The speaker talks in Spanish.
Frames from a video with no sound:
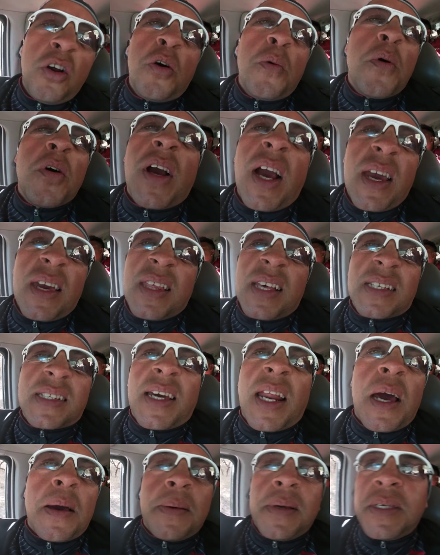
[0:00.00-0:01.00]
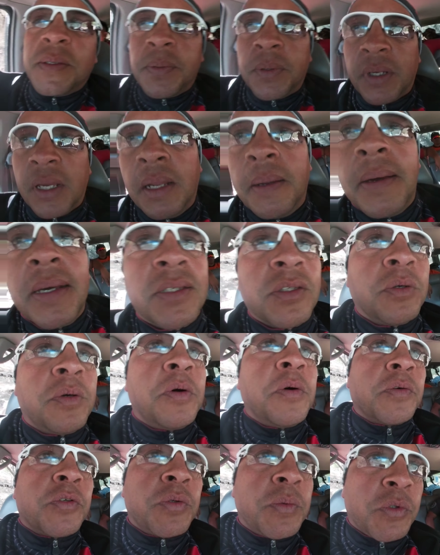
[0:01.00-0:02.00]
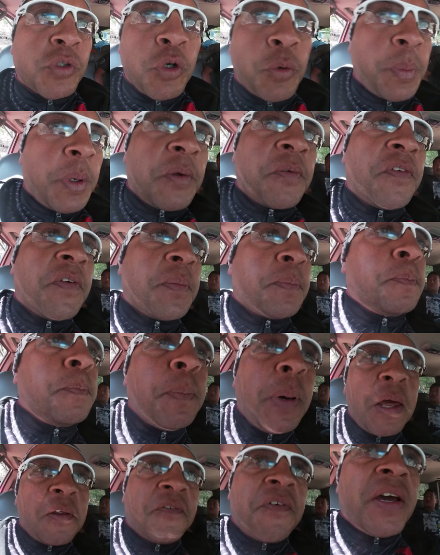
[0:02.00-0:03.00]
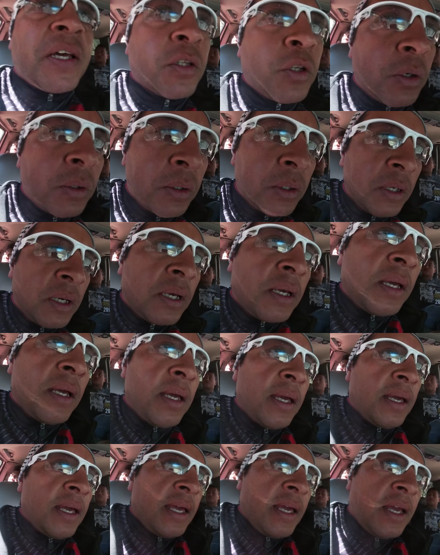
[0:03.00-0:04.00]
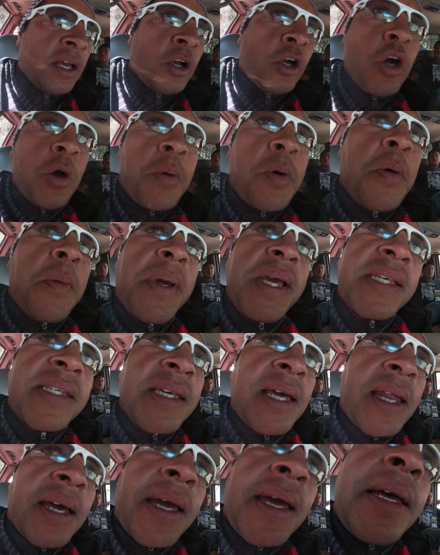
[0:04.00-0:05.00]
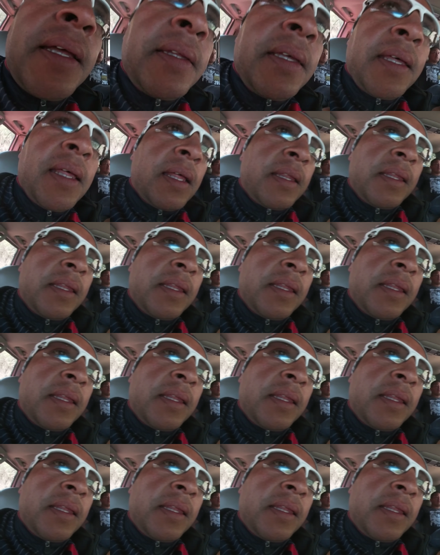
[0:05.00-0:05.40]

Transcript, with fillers: no hubo caídas graves porque la verdad estuvo súper perfecto. ¿Cómo viste a la gente,